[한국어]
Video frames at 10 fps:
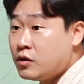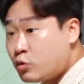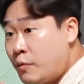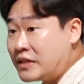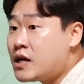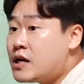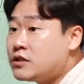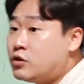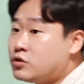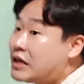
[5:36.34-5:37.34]
또
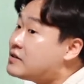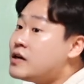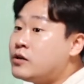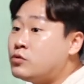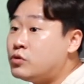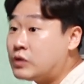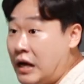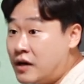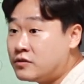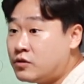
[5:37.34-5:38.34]
마찬가지인 거죠. 사상에도
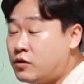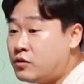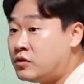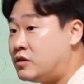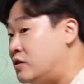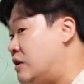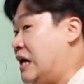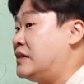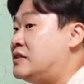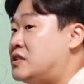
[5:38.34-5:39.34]
다양성을
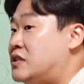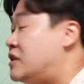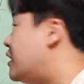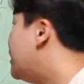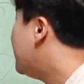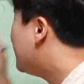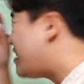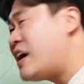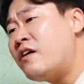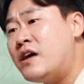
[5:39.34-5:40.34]
갖듯이
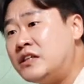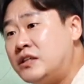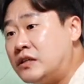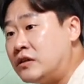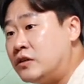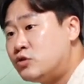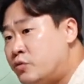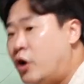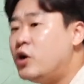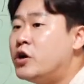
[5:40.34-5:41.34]
세계관이 좀
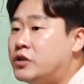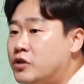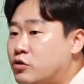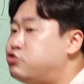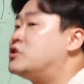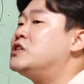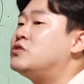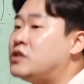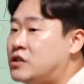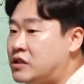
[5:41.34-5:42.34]
열려 있는 거예요.
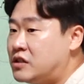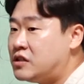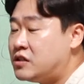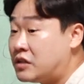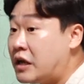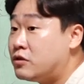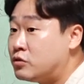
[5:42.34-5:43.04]
국제적이 되는